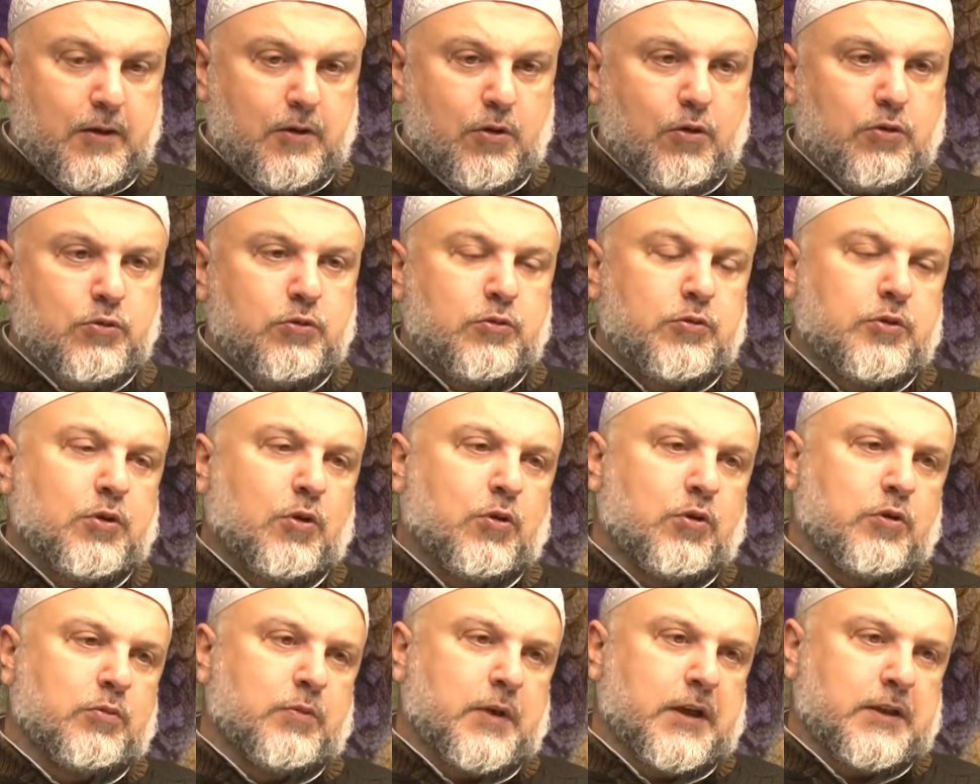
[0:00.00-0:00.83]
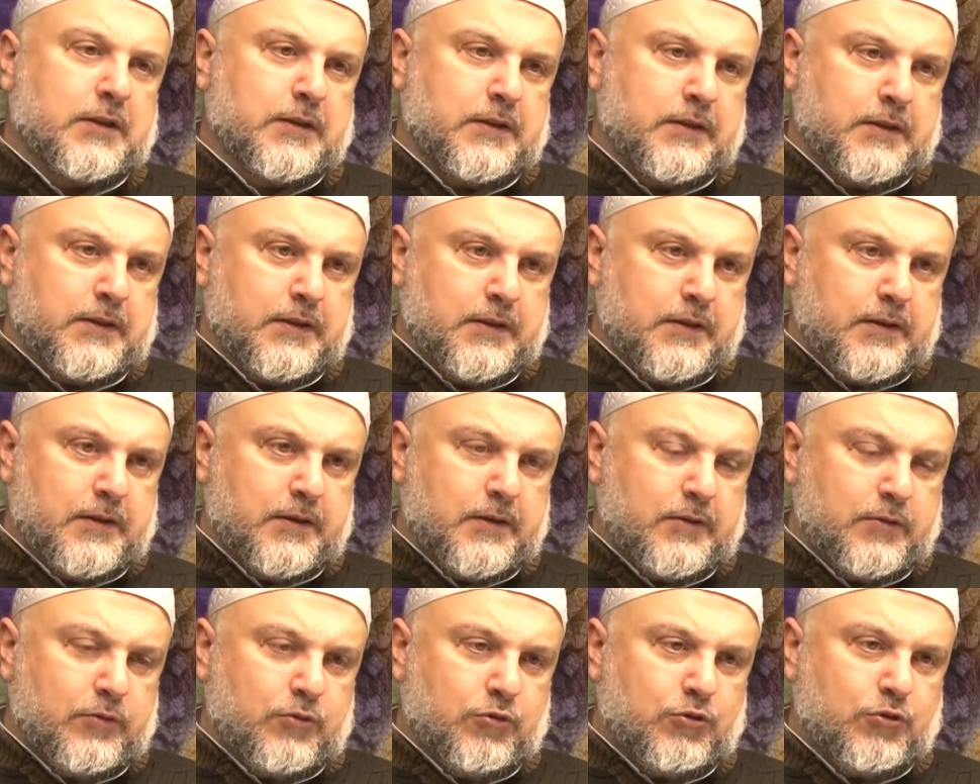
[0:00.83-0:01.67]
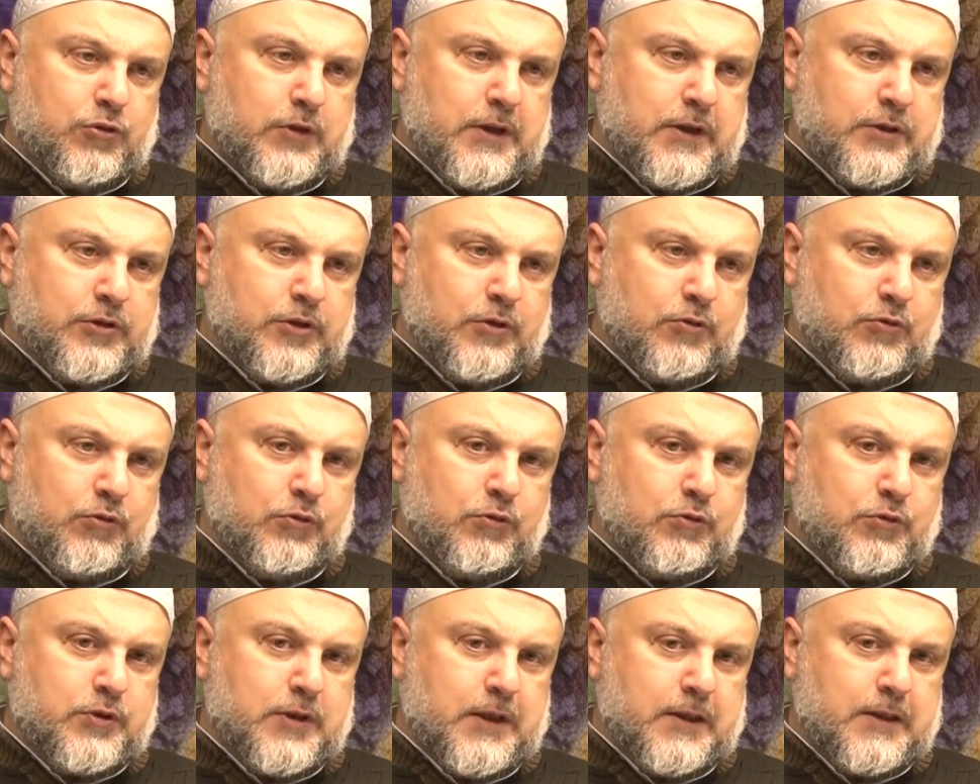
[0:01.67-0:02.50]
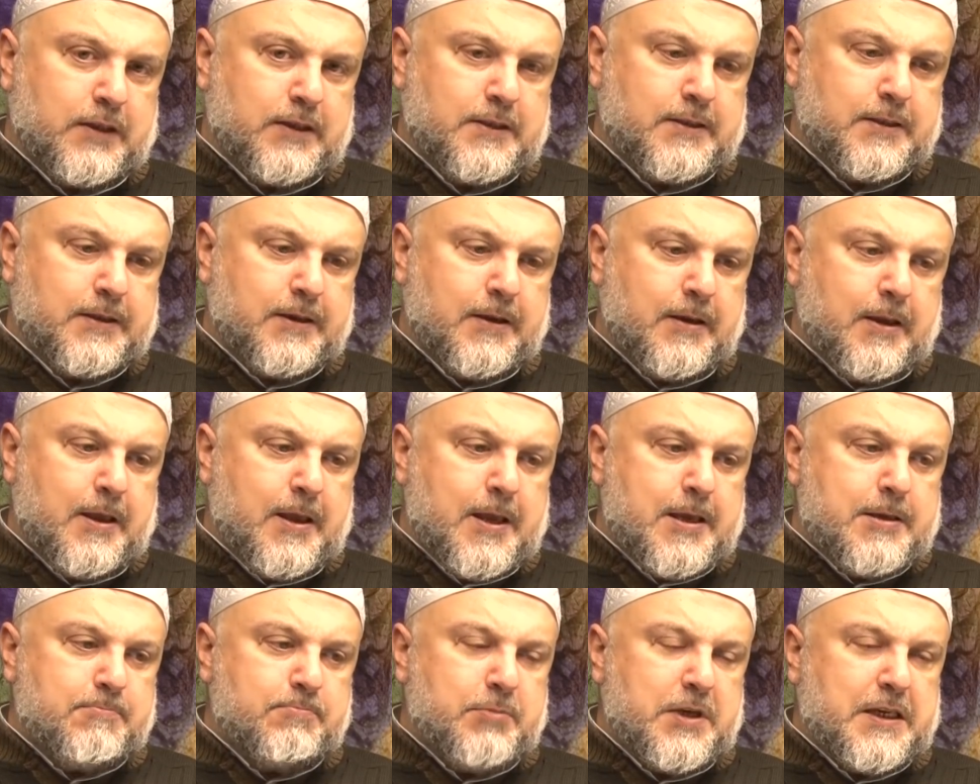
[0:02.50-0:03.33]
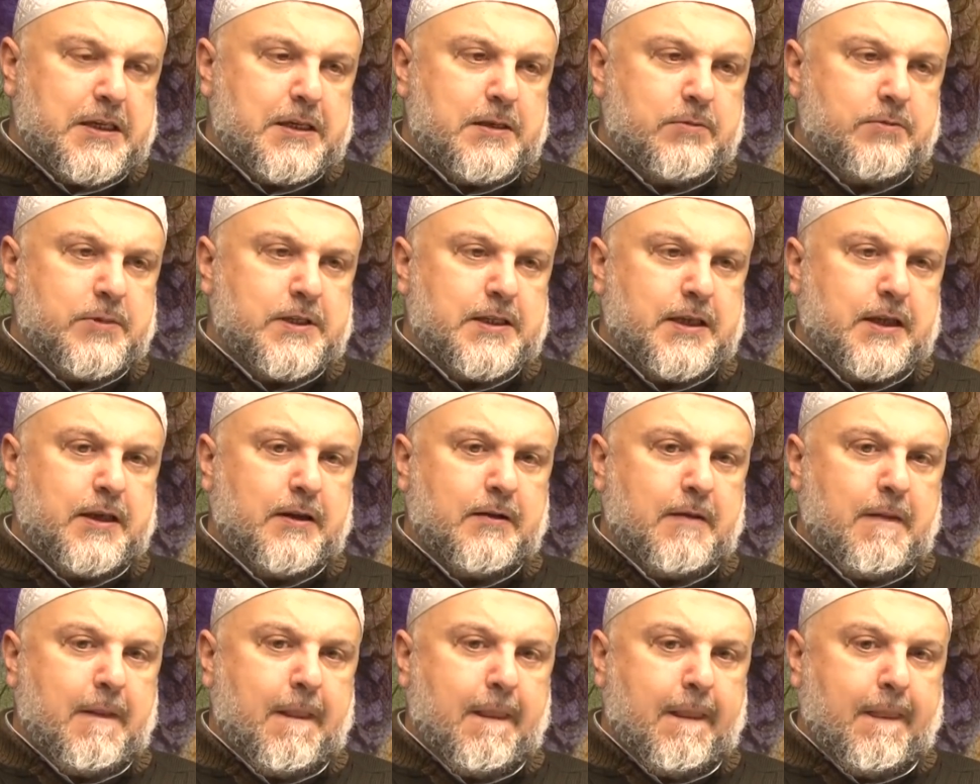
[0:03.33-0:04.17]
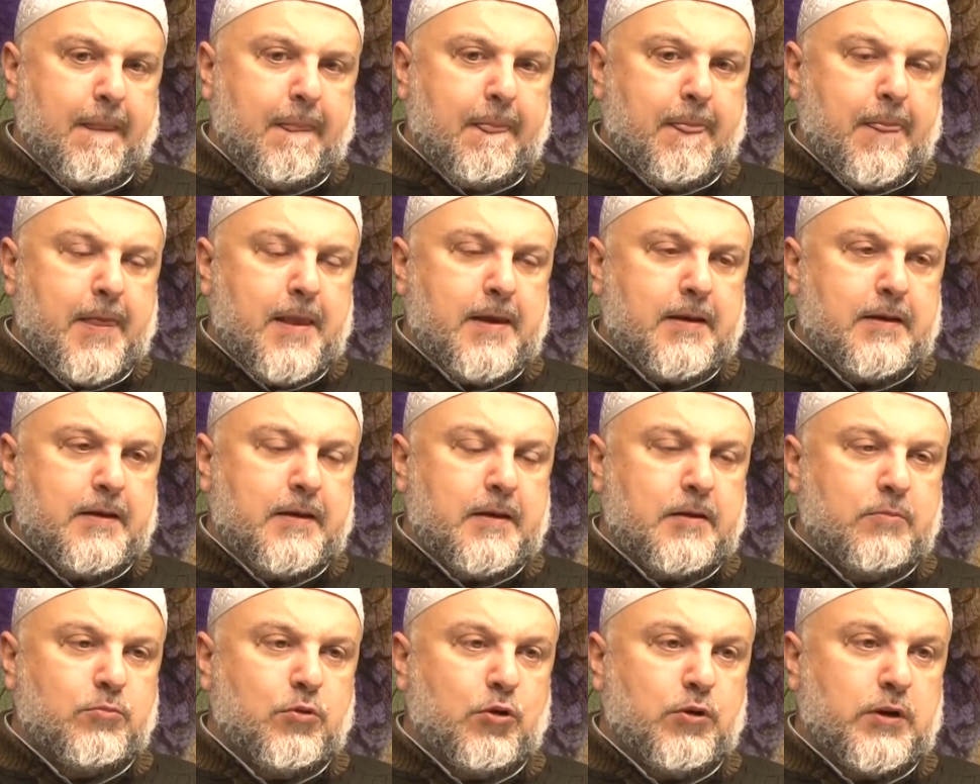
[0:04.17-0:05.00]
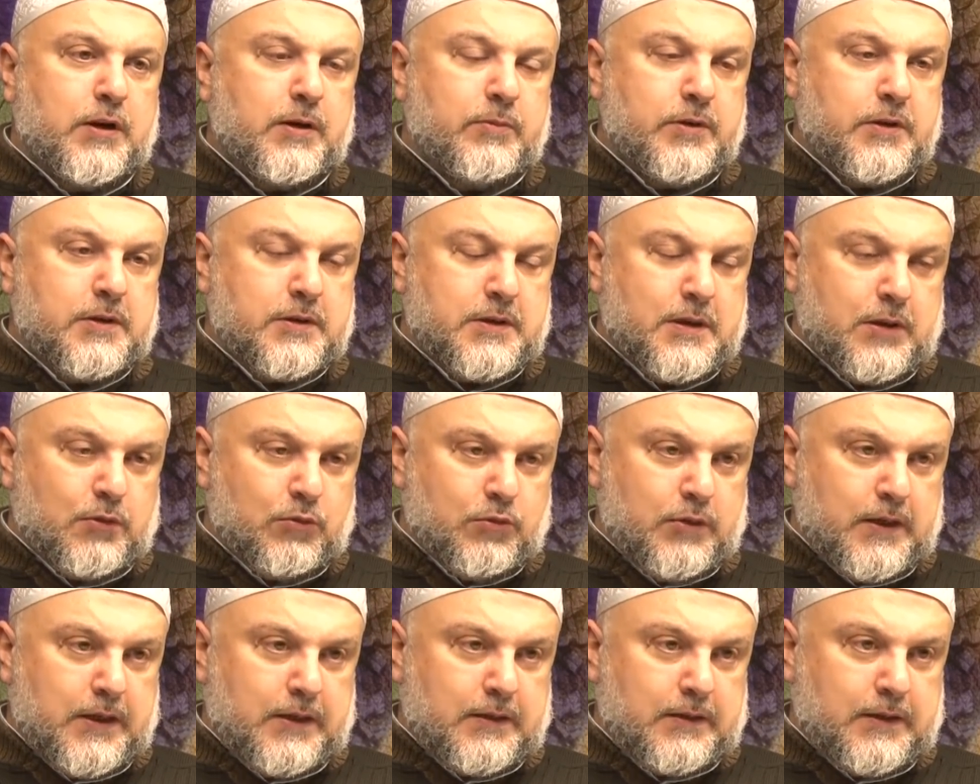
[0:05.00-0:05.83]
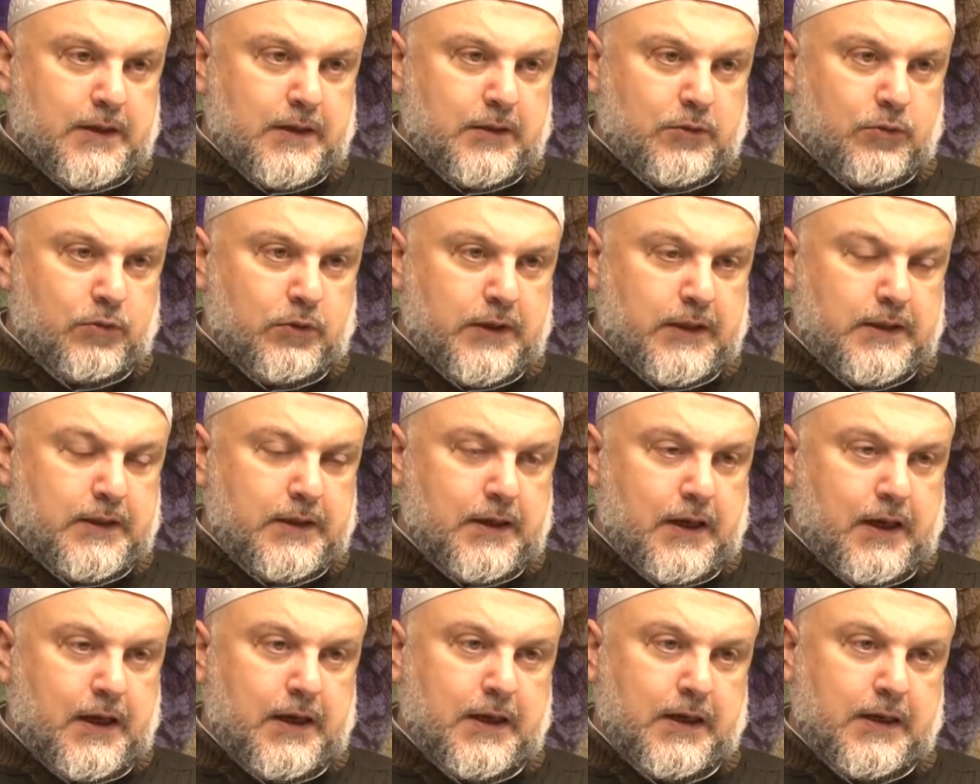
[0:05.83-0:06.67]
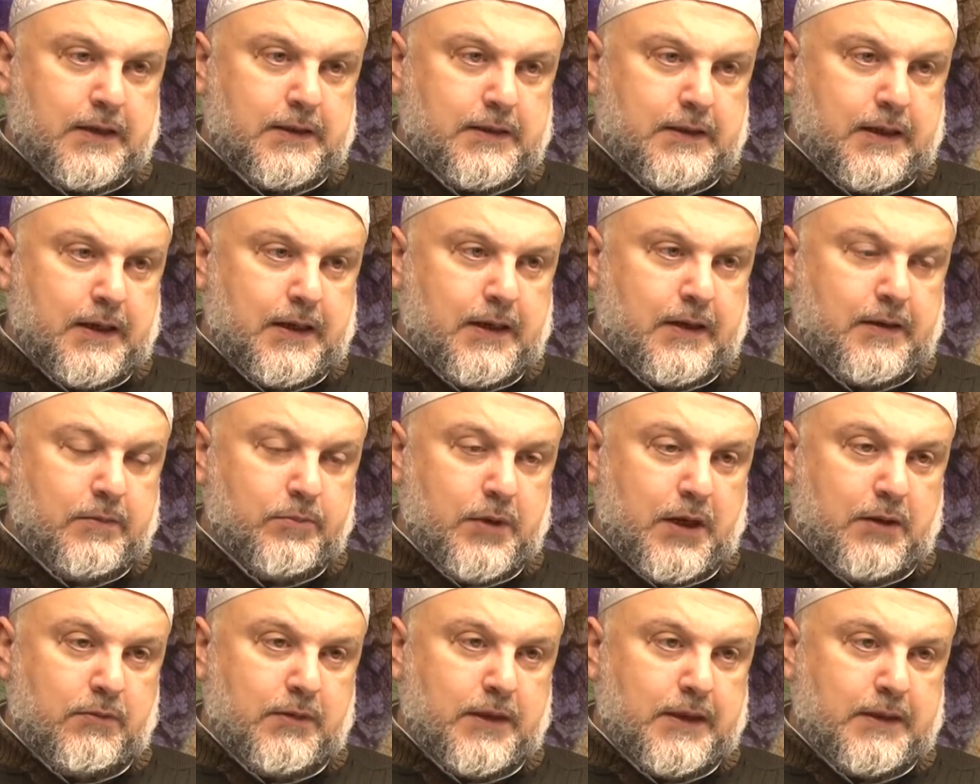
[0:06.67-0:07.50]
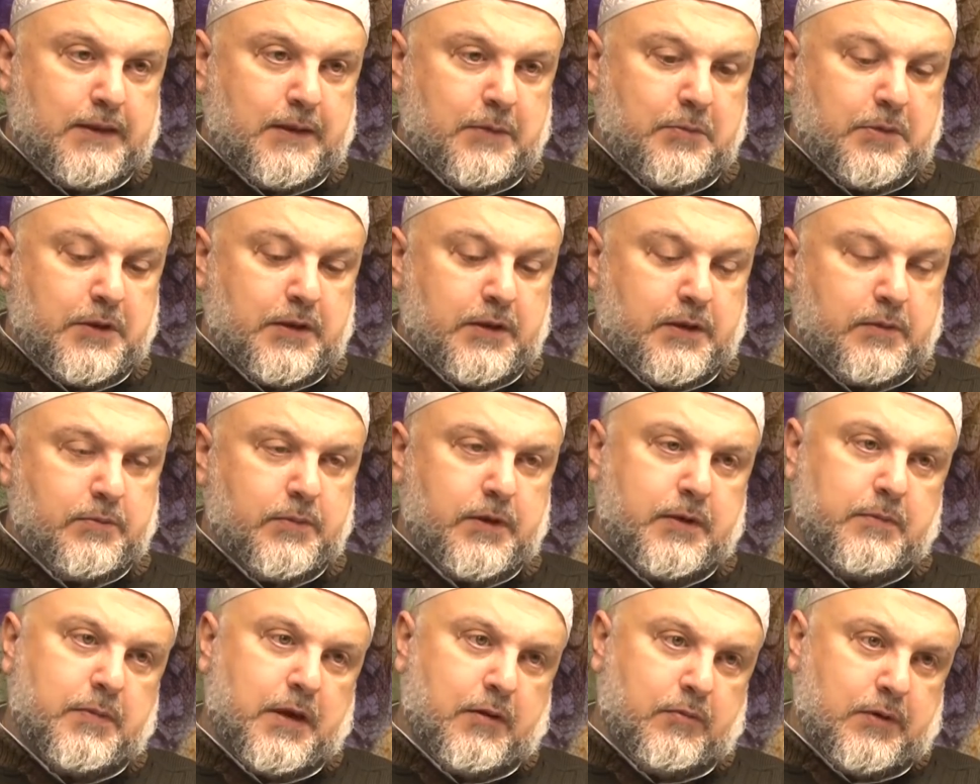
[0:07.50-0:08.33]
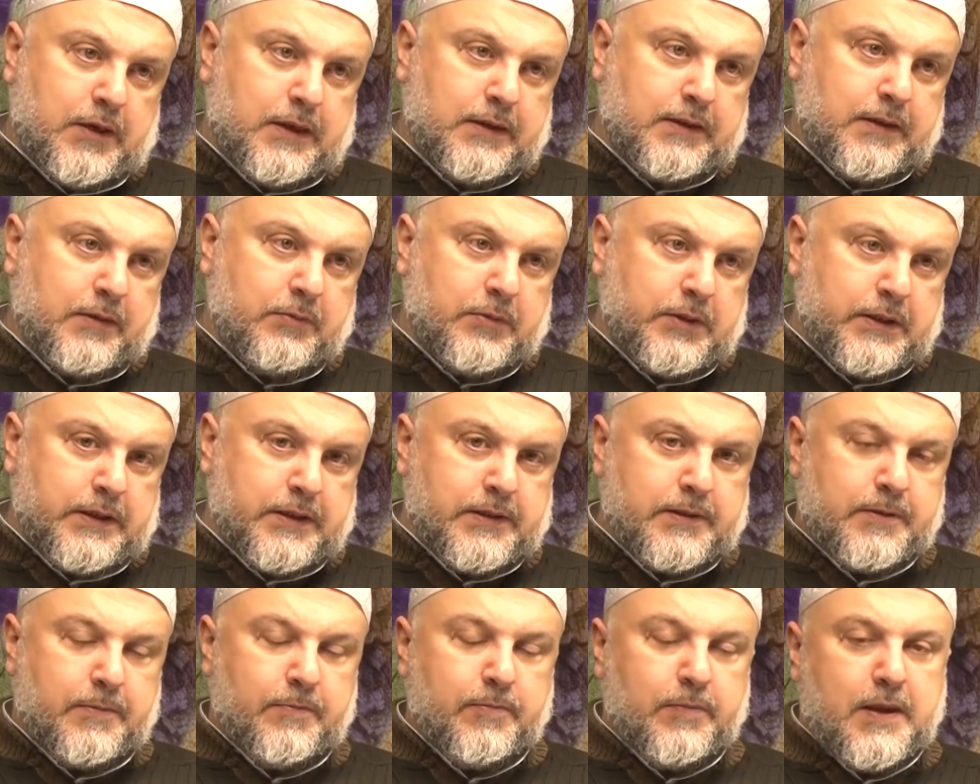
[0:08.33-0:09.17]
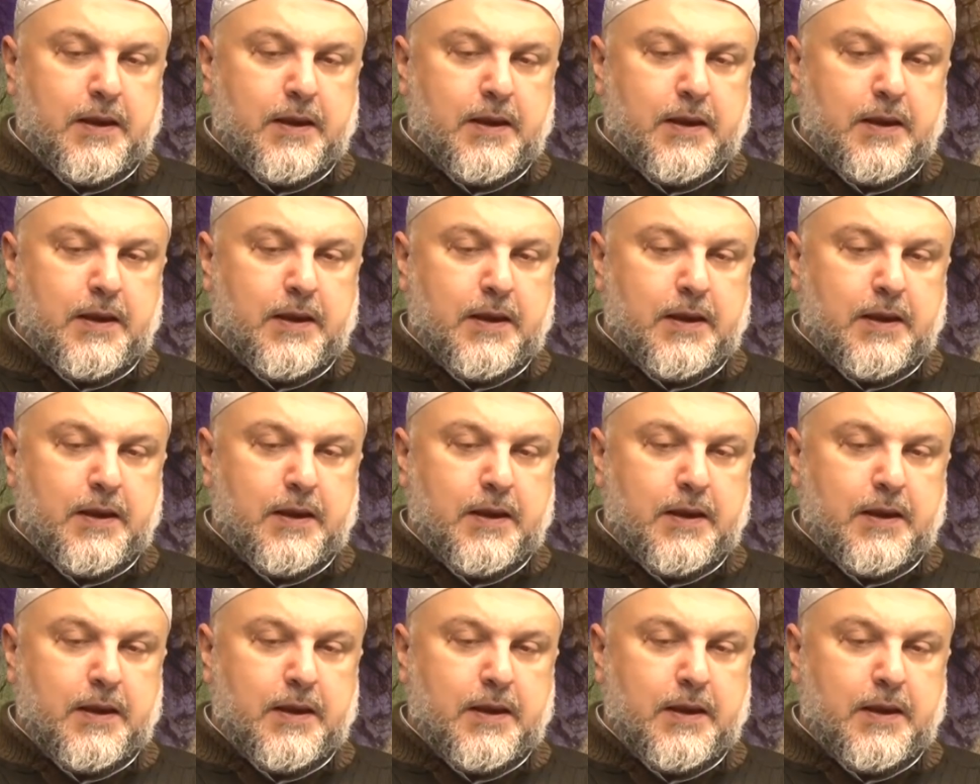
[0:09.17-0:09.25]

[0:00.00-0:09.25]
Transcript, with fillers: onun da olmadığını düşünecek olursanız bir kimse e, böyle bir zaruretten dolayı ayakta bevledebilir mi? Bevledebilir.